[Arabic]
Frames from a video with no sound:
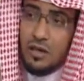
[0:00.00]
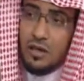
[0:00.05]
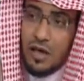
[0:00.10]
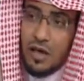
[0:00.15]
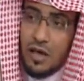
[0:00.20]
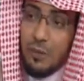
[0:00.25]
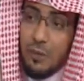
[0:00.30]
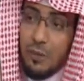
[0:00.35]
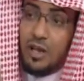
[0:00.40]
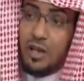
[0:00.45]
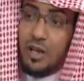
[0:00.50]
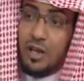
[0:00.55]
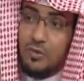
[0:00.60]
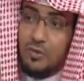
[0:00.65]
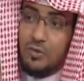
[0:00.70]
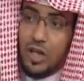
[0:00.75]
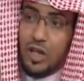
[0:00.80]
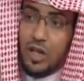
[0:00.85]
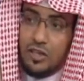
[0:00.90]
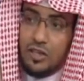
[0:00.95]
أمر
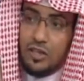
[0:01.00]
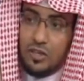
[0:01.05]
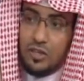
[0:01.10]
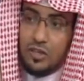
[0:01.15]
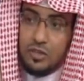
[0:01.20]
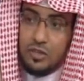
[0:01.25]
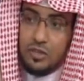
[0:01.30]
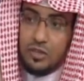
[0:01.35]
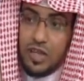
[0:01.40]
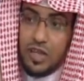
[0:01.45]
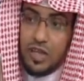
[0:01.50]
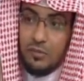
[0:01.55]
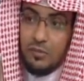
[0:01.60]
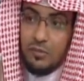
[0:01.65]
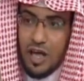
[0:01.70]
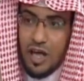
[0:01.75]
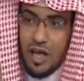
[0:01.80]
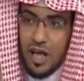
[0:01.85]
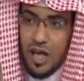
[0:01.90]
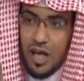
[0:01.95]
النبي عليه الصلاة والسلام
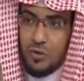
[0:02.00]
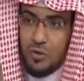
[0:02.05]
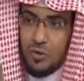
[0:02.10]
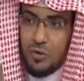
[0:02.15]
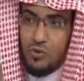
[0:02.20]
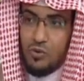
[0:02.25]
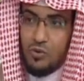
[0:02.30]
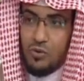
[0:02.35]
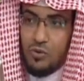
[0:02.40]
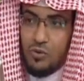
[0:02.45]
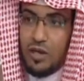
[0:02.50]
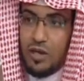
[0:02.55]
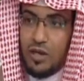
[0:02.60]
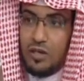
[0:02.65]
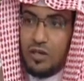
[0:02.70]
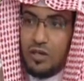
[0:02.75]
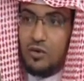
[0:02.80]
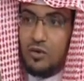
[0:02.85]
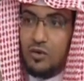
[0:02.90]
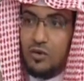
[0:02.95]
أصحابه
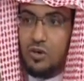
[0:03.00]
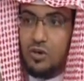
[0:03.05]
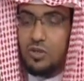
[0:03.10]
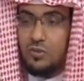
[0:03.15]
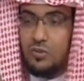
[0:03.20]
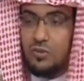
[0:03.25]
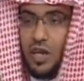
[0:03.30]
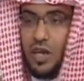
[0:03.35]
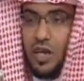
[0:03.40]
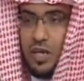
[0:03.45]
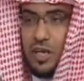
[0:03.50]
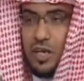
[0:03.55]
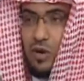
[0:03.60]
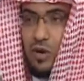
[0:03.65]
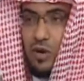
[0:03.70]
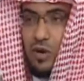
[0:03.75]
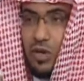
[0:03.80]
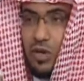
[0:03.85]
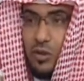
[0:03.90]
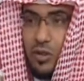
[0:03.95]
أن يخرجوا
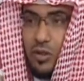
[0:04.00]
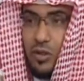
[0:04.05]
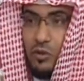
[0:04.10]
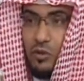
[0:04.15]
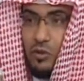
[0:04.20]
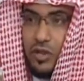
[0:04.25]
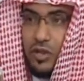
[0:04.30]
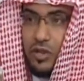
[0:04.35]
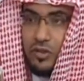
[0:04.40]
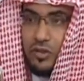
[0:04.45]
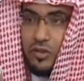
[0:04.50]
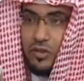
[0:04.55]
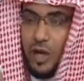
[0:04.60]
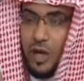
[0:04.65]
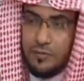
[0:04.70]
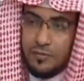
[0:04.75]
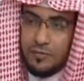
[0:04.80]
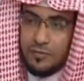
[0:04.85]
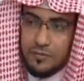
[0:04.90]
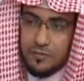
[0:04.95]
مناكبهم الذي هو
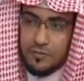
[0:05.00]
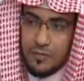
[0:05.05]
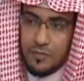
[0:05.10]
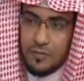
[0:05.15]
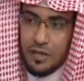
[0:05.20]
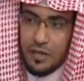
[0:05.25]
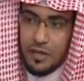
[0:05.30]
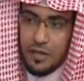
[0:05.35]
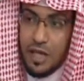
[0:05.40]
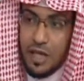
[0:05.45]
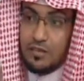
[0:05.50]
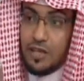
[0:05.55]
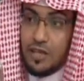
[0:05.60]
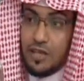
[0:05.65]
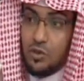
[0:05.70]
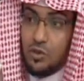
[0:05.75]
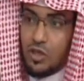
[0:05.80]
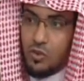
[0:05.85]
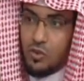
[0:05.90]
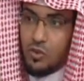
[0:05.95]
الاختباء
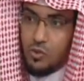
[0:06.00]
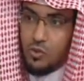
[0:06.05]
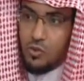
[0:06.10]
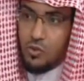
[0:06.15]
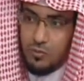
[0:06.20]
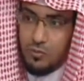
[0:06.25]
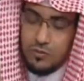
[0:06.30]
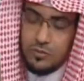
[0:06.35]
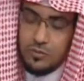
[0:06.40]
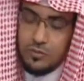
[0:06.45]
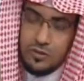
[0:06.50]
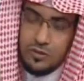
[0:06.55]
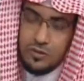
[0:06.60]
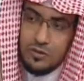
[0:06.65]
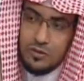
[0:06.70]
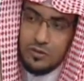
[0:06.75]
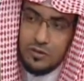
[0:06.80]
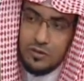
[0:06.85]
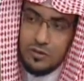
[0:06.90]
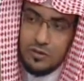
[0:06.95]
حتى يغيظوهم
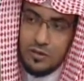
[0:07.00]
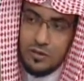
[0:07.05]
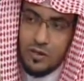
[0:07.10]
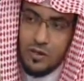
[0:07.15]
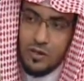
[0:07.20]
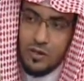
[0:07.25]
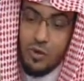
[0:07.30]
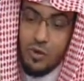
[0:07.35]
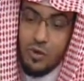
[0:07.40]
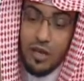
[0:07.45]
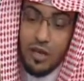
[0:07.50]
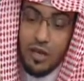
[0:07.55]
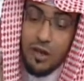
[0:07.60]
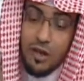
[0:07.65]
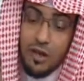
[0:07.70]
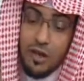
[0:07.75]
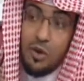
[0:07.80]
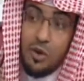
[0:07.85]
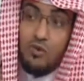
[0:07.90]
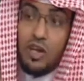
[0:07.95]
وأن
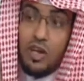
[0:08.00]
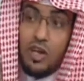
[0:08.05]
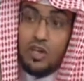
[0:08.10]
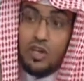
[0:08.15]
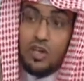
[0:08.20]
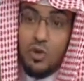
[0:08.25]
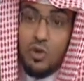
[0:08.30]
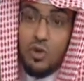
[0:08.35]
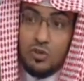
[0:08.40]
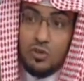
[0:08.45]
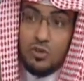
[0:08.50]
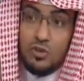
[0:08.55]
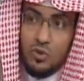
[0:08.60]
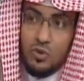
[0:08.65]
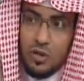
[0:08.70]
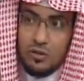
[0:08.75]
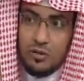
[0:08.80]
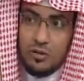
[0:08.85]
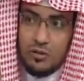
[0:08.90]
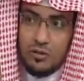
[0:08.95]
يرملوا في الأشواط
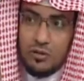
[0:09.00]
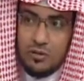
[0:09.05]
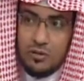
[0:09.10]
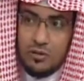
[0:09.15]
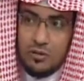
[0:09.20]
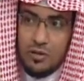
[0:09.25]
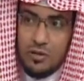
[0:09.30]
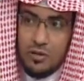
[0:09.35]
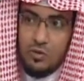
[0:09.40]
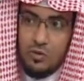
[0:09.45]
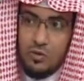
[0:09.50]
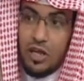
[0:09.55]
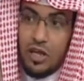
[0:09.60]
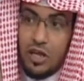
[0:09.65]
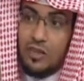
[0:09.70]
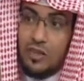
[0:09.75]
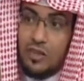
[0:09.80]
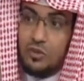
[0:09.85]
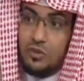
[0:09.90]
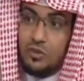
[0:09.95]
الأول
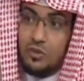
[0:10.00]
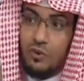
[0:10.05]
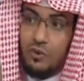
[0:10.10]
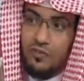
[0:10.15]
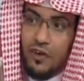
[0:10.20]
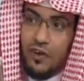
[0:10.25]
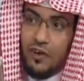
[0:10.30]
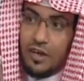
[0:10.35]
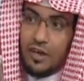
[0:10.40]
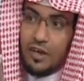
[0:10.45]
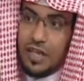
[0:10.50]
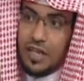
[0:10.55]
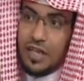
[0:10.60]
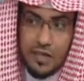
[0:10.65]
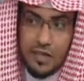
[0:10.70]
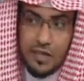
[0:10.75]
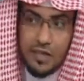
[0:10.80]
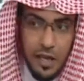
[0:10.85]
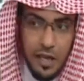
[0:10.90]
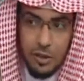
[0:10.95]
وإغاظة الكفار
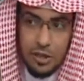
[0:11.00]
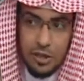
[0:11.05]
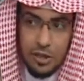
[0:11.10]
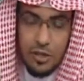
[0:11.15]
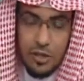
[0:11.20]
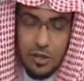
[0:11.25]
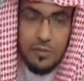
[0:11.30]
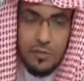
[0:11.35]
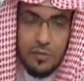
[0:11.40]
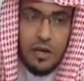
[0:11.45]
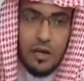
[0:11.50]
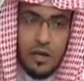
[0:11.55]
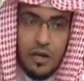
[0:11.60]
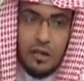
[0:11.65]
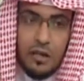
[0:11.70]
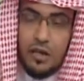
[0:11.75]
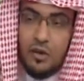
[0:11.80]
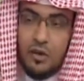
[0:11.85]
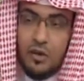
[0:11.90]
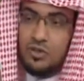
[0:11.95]
الأصل أنها مطلب
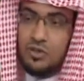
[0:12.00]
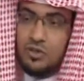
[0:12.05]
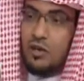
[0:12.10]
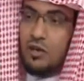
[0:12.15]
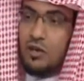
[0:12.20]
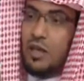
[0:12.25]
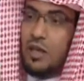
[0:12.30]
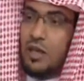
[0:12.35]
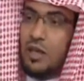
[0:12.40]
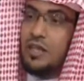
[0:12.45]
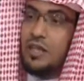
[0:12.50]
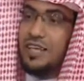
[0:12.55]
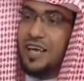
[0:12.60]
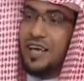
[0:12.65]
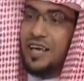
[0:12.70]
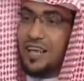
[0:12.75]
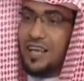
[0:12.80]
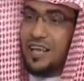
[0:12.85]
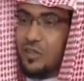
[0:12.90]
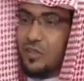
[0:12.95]
قال الله جل وعلا ليغيظ